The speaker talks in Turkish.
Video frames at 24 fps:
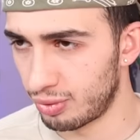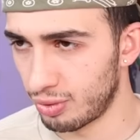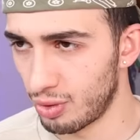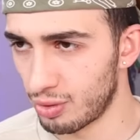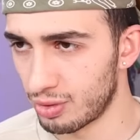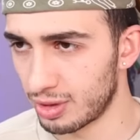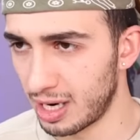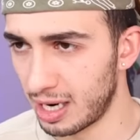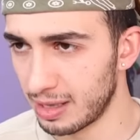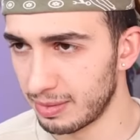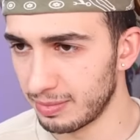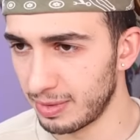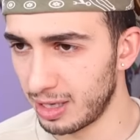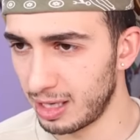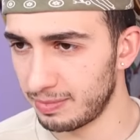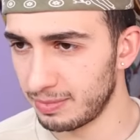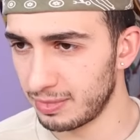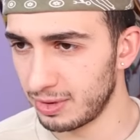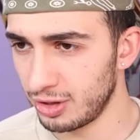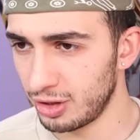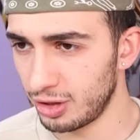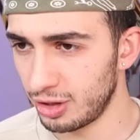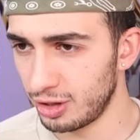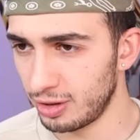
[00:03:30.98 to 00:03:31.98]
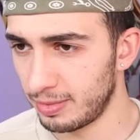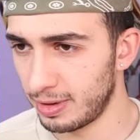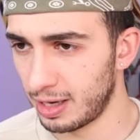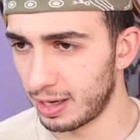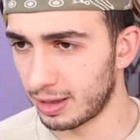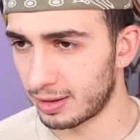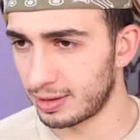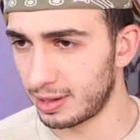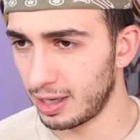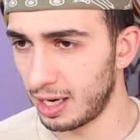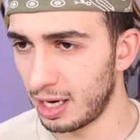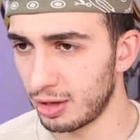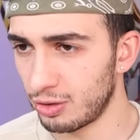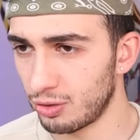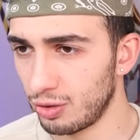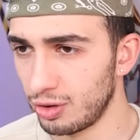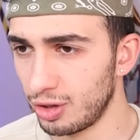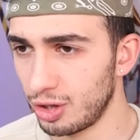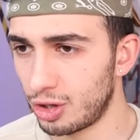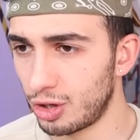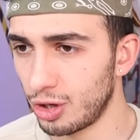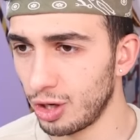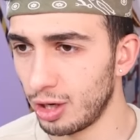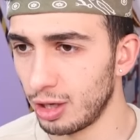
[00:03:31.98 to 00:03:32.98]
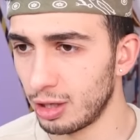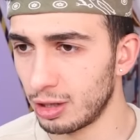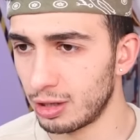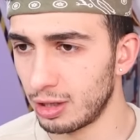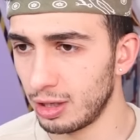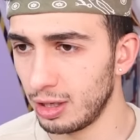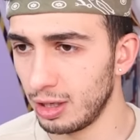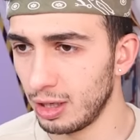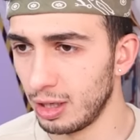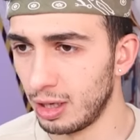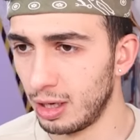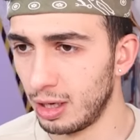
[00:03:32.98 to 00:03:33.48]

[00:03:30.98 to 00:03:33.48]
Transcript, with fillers: Programlanmış. Bak saat 12 oldu.